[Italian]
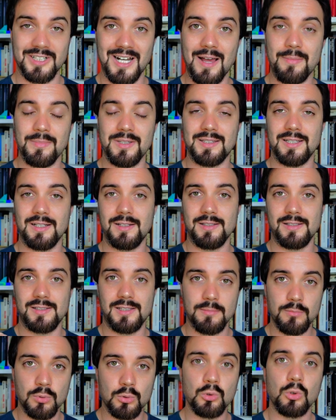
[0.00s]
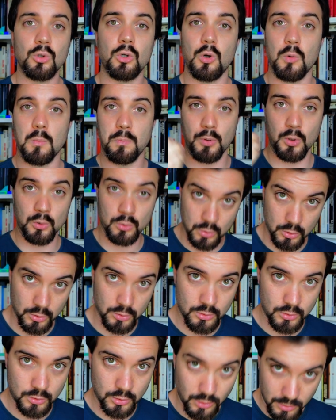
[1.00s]
tramite il distributore un
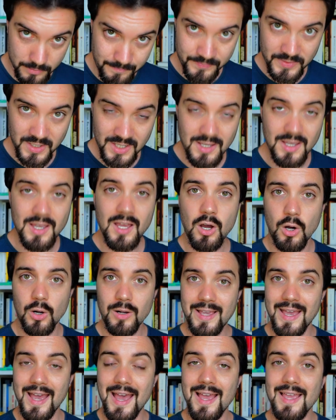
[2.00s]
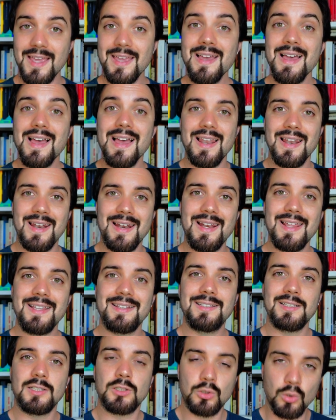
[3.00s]
prodotto, ok?
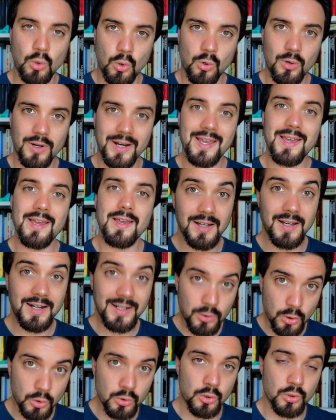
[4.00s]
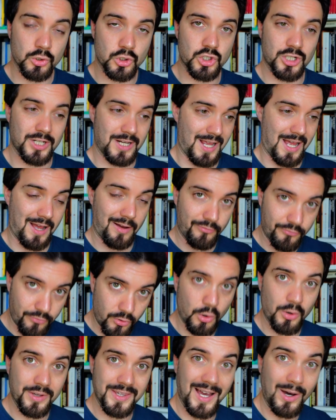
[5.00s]
L'editore riconosce a
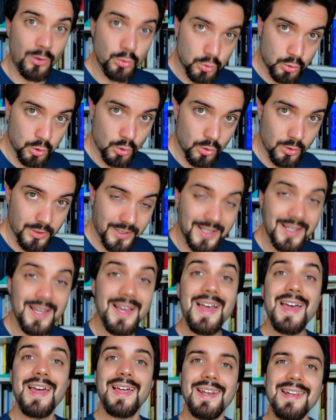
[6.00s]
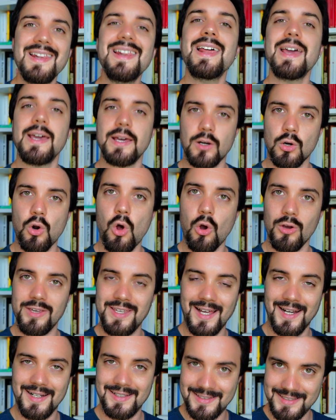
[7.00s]
voi autori le
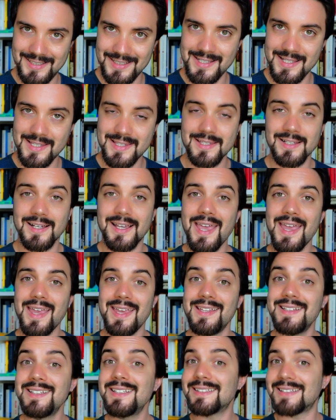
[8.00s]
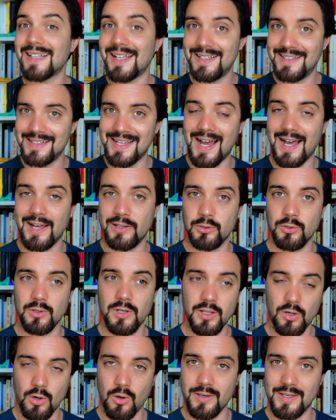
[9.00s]
royalties, che in italiano
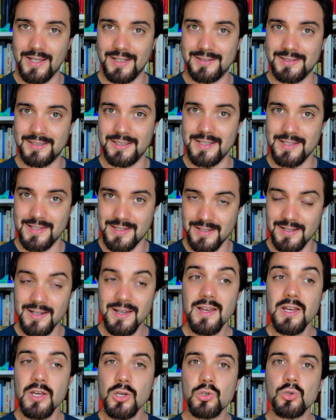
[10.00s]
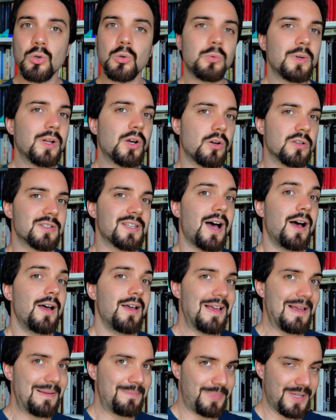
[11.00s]
le royalties sono una cosa
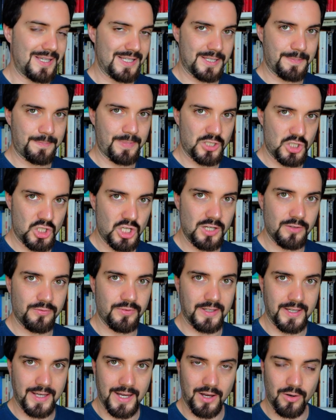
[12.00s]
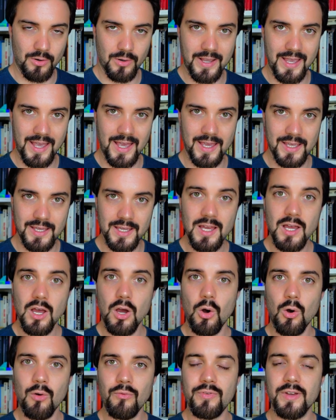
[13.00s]
ben specifica, ok?
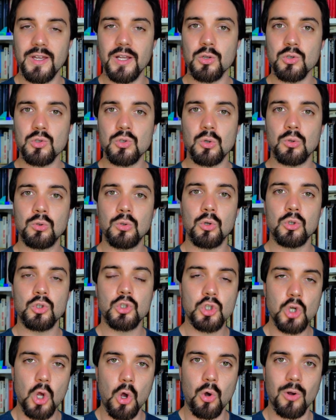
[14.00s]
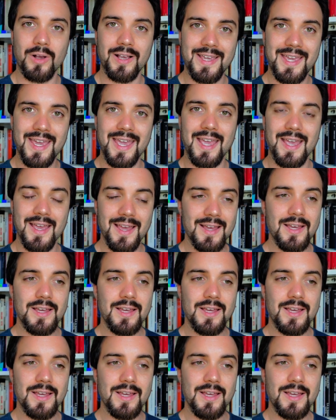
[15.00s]
Ovvero sono ciò che